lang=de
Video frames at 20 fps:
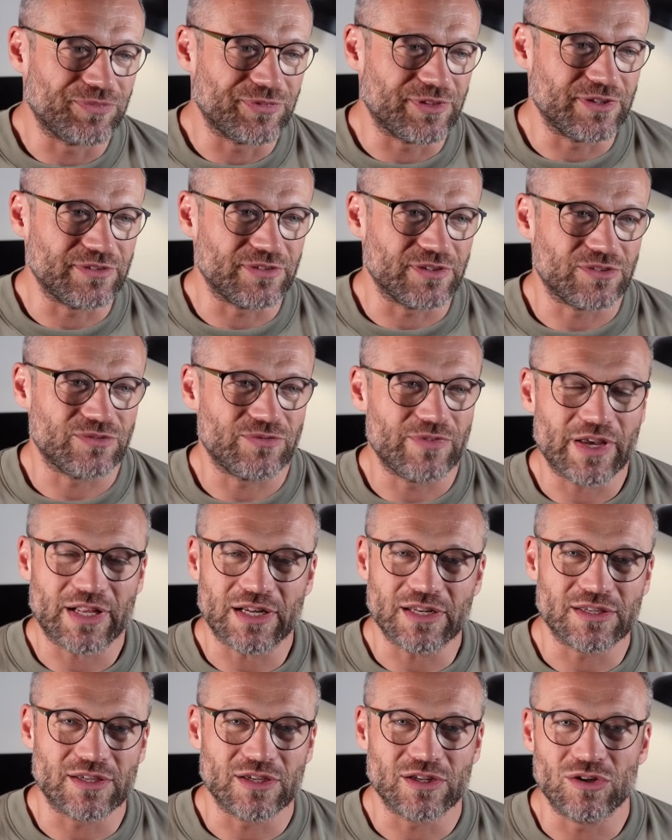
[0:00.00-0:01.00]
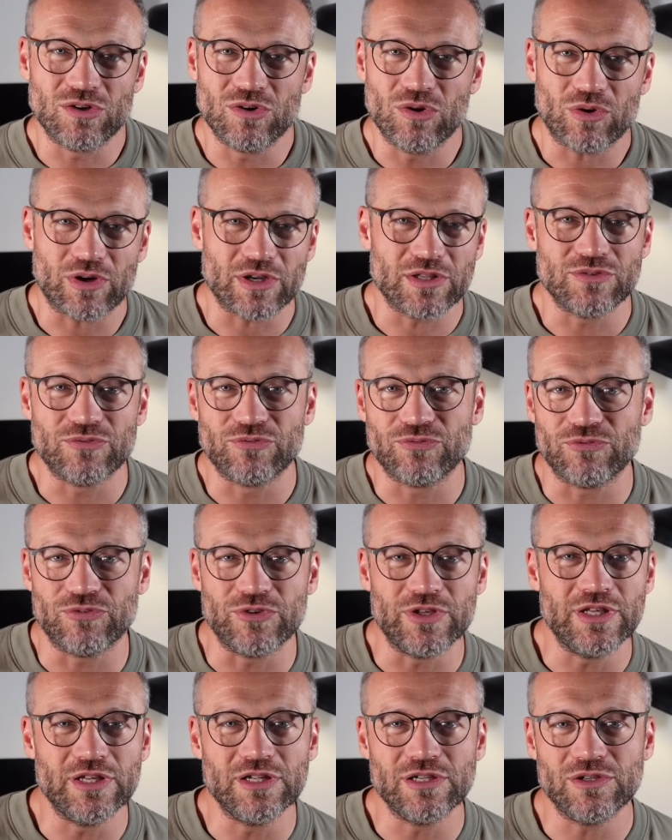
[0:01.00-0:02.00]
dieses wirkliche Look and
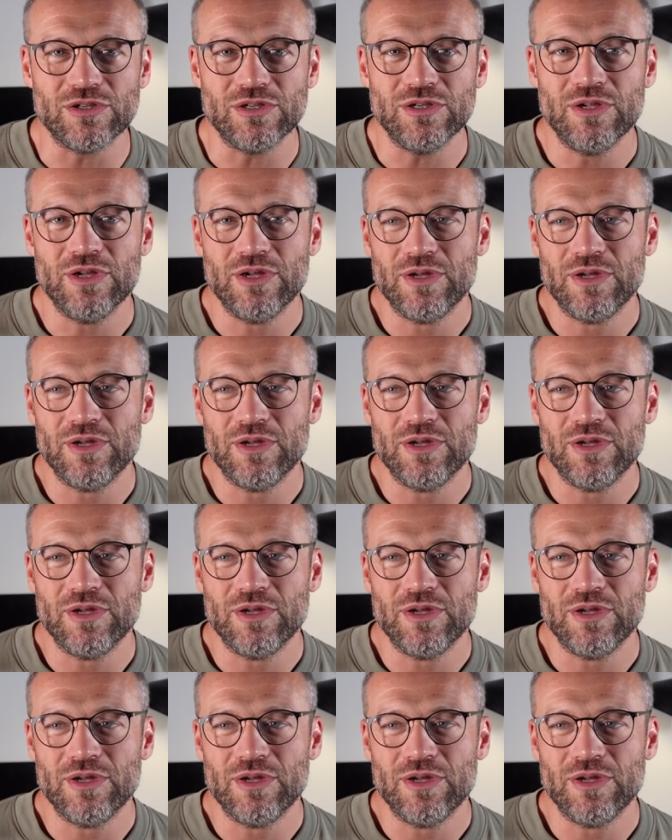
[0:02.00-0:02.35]
Feel